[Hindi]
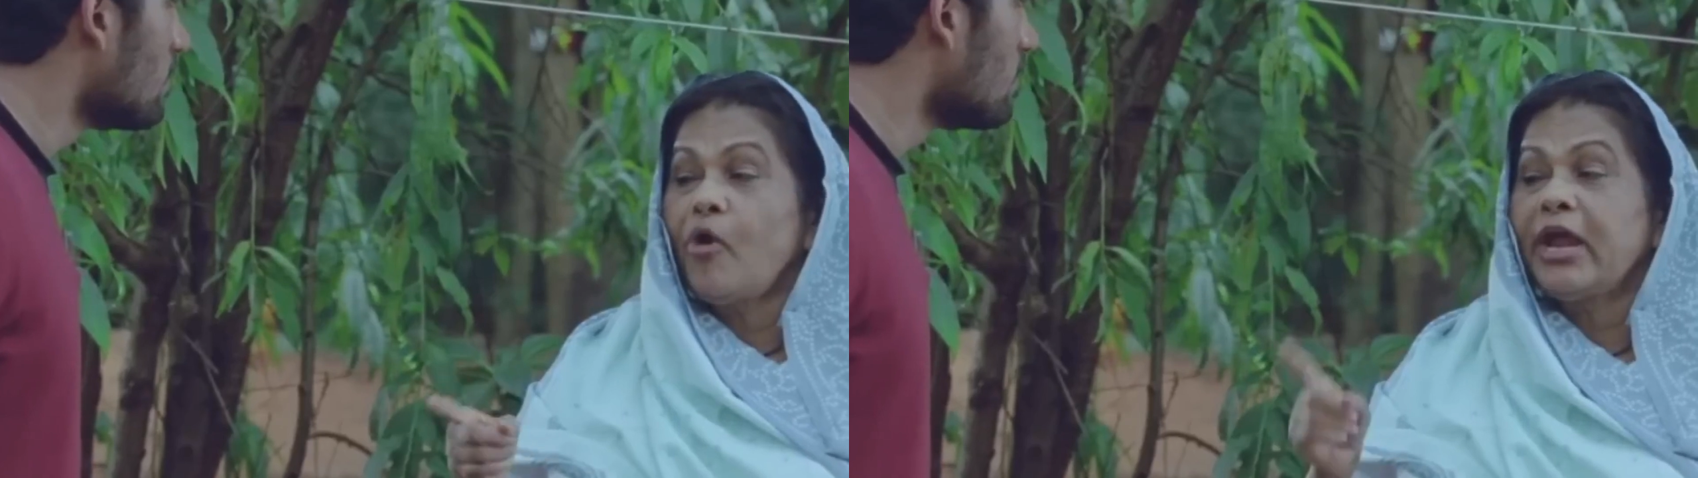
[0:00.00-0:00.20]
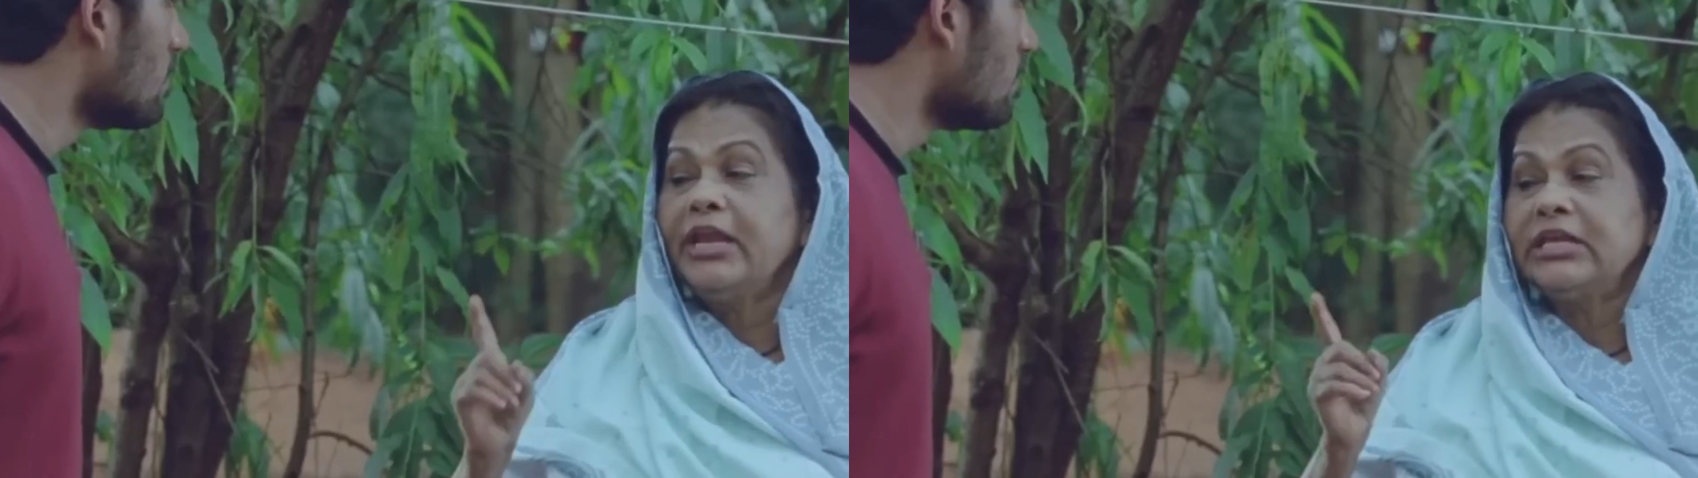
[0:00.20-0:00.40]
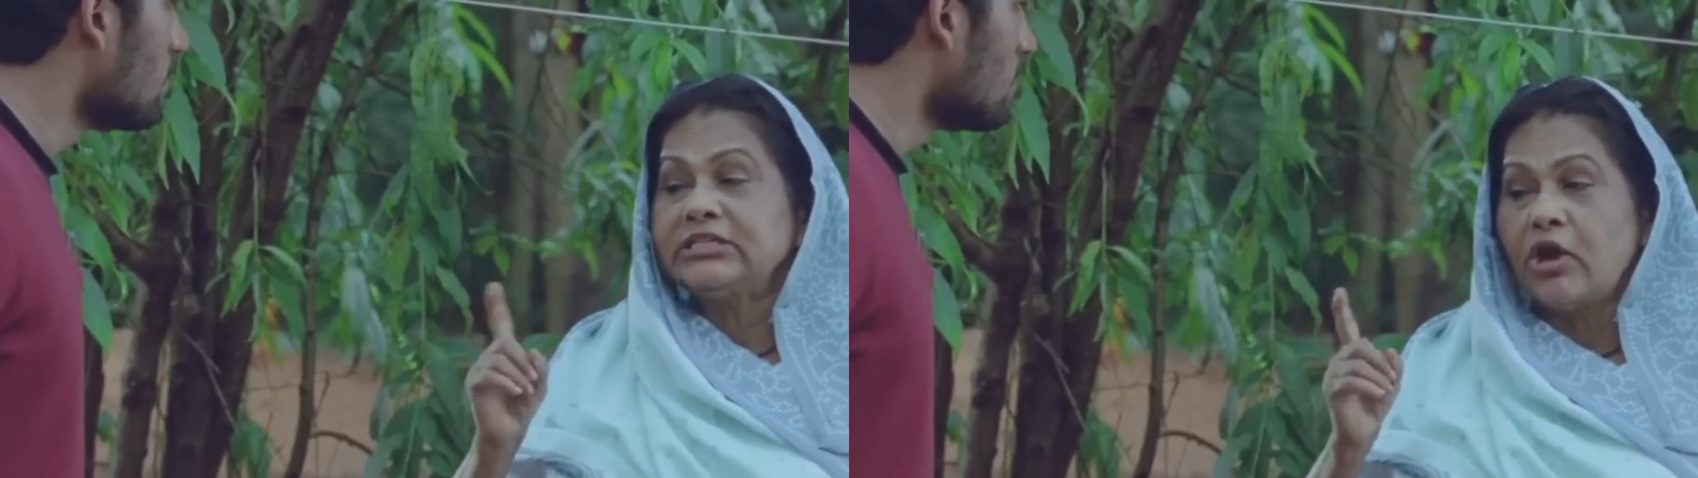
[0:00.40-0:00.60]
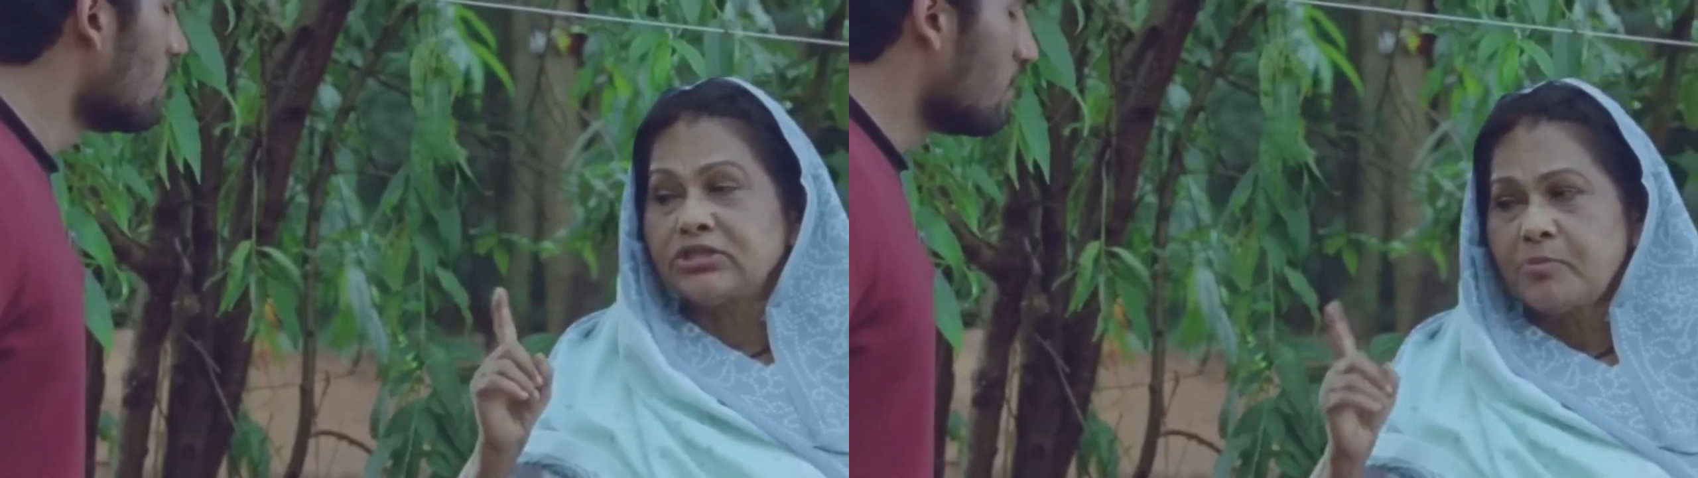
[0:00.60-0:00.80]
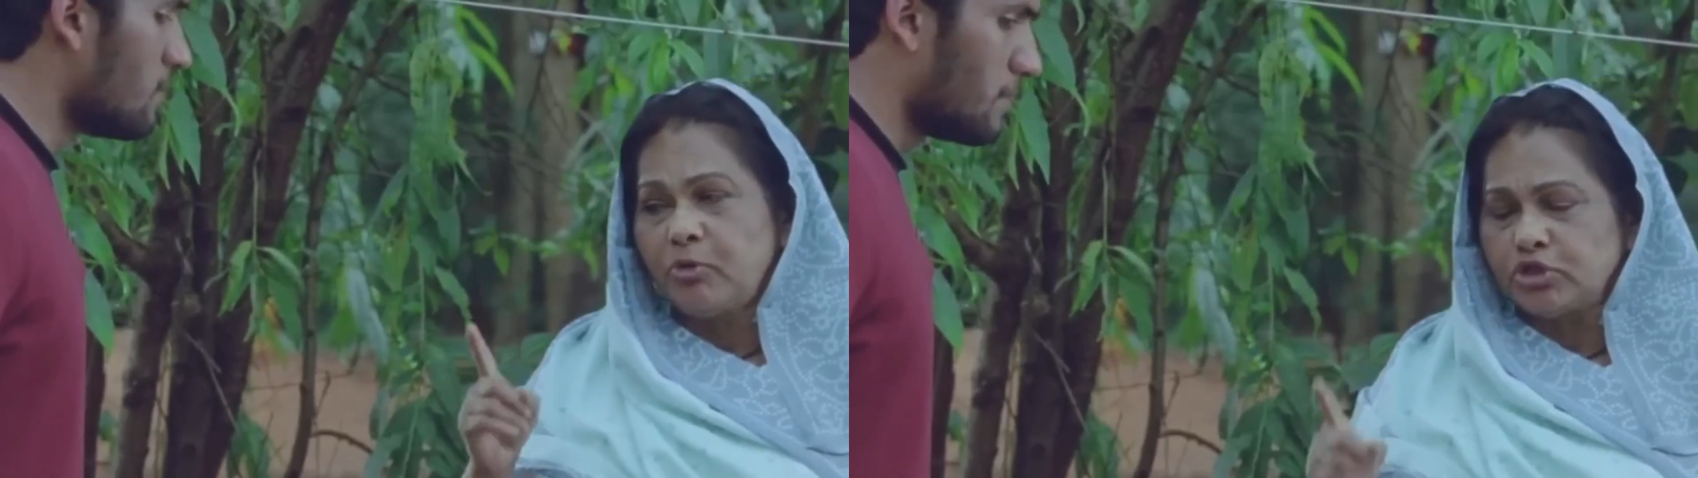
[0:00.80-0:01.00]
मुझे
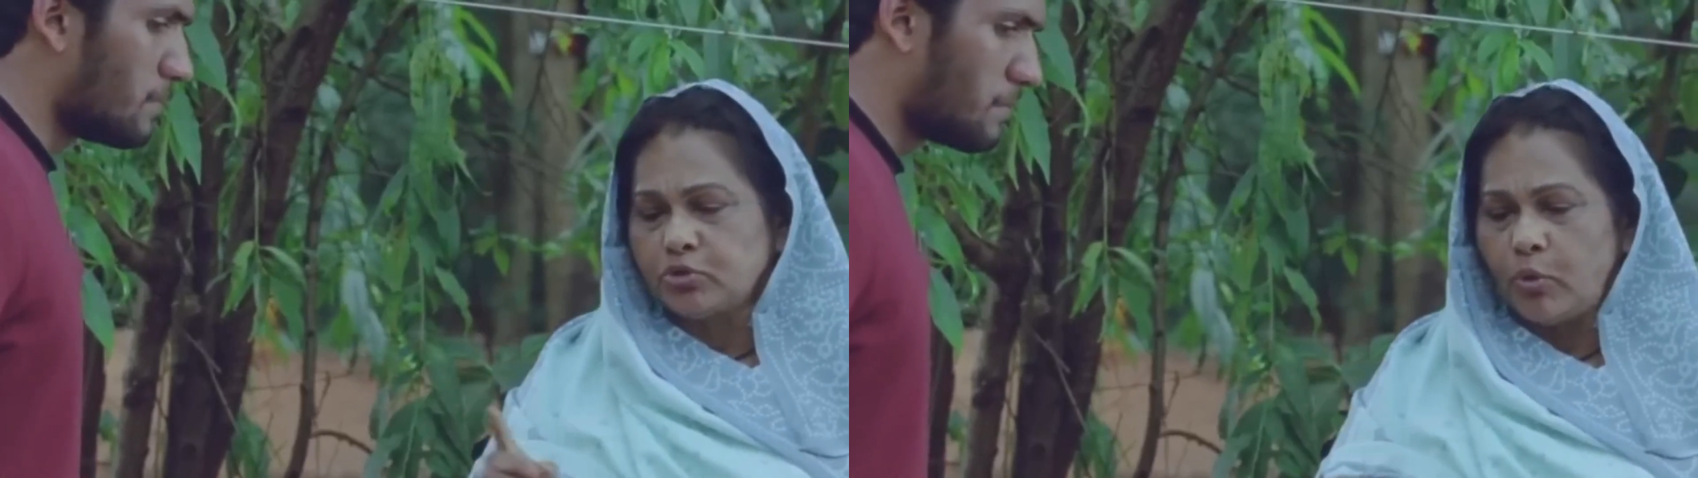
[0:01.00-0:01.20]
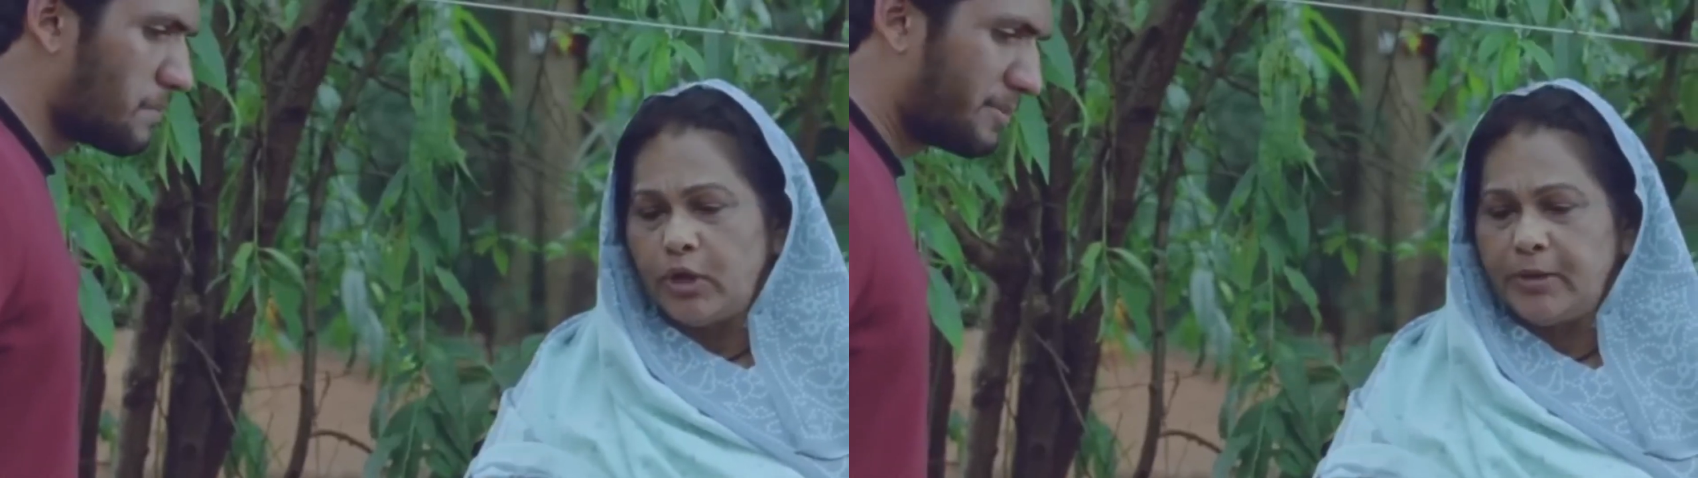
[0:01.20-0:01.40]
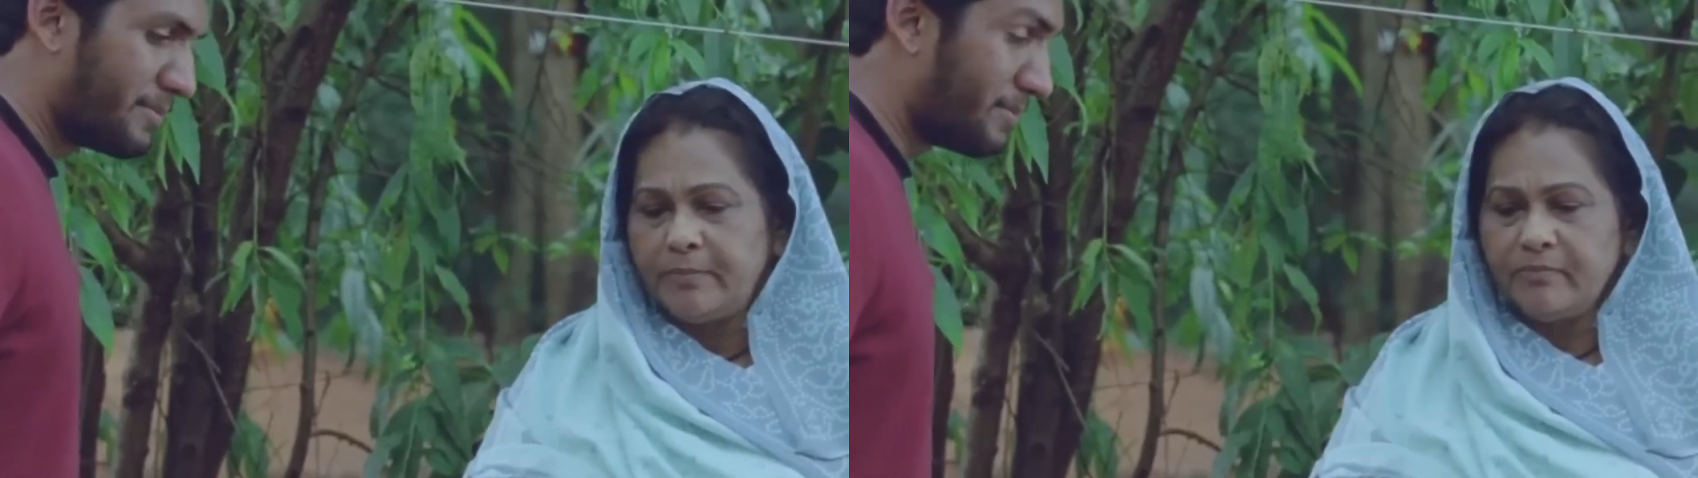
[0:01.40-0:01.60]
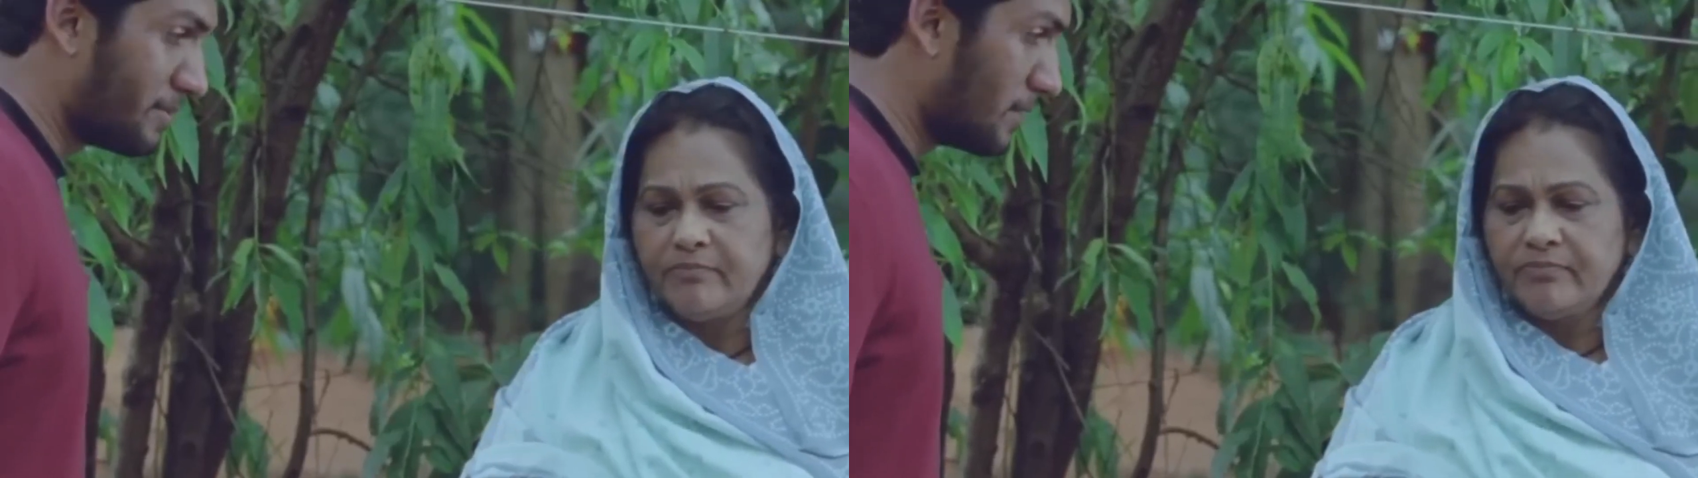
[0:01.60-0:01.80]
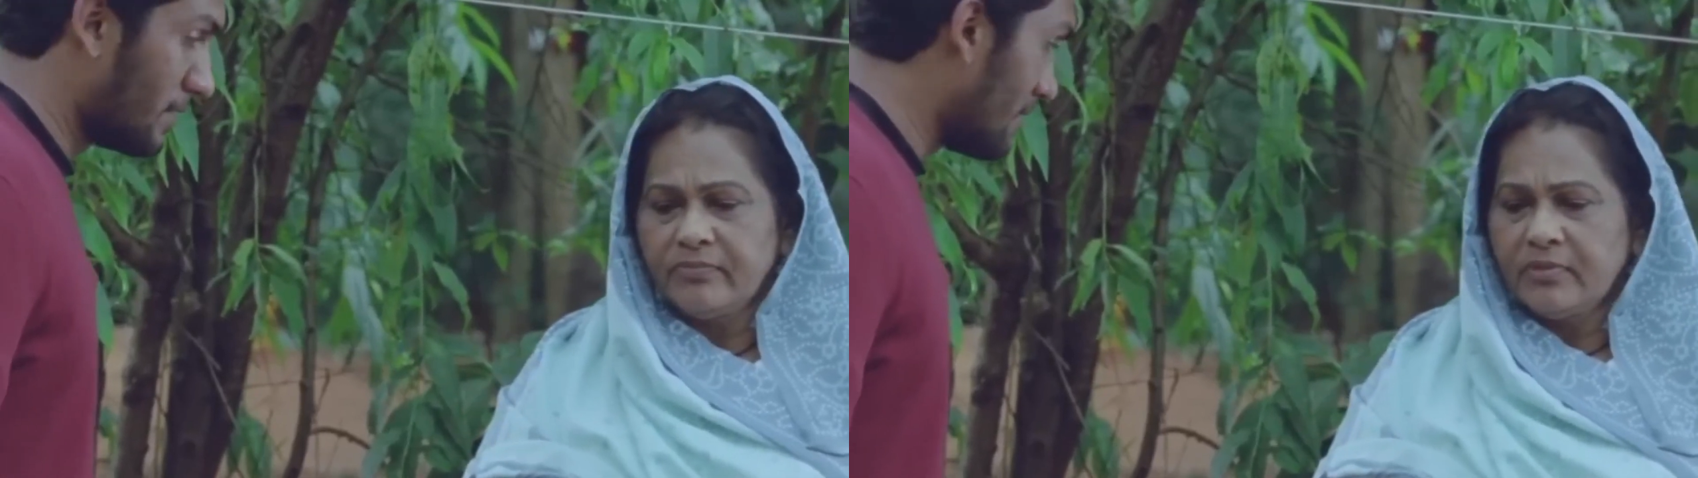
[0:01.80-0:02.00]
होती है तुझे देखकर